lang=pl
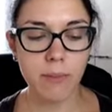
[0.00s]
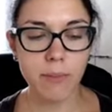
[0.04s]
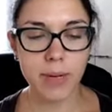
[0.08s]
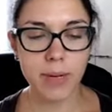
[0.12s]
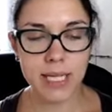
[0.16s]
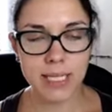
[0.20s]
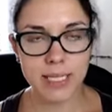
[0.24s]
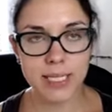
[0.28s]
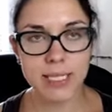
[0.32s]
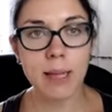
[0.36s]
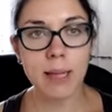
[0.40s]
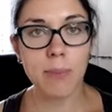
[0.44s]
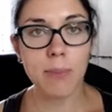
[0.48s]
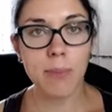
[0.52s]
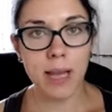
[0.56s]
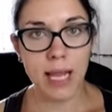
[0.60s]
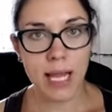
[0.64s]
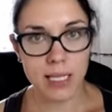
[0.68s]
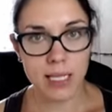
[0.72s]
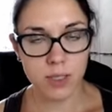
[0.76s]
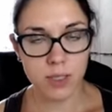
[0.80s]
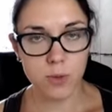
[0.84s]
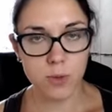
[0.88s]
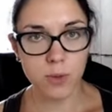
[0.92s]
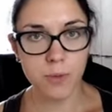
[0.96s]
pracy na
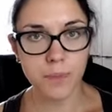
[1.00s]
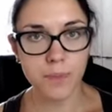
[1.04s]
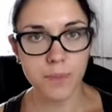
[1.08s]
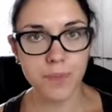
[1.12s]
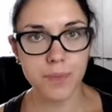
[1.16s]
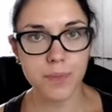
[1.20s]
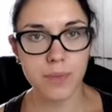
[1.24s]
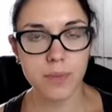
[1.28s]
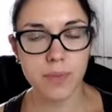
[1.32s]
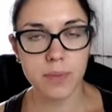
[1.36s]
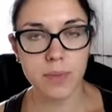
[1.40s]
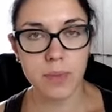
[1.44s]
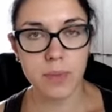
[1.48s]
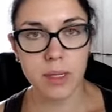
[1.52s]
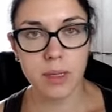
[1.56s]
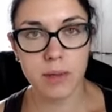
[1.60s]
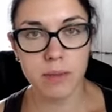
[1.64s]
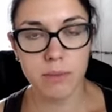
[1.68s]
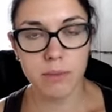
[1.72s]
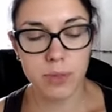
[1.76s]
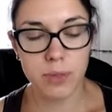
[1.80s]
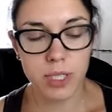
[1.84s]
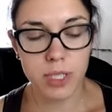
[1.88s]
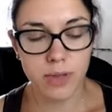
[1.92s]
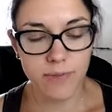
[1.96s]
placu
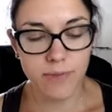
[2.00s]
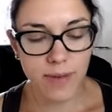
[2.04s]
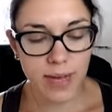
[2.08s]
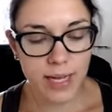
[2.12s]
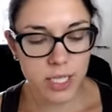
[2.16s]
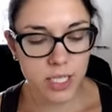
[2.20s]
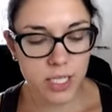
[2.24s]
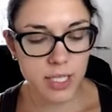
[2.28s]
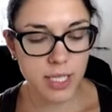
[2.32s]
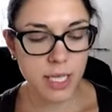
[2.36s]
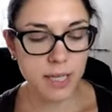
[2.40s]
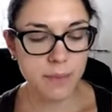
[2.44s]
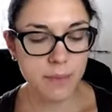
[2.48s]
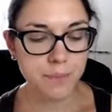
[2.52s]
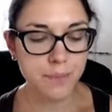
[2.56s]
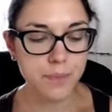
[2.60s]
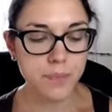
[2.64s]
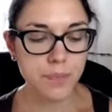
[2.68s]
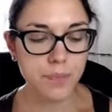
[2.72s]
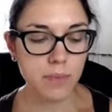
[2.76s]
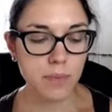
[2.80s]
mm, przeważnie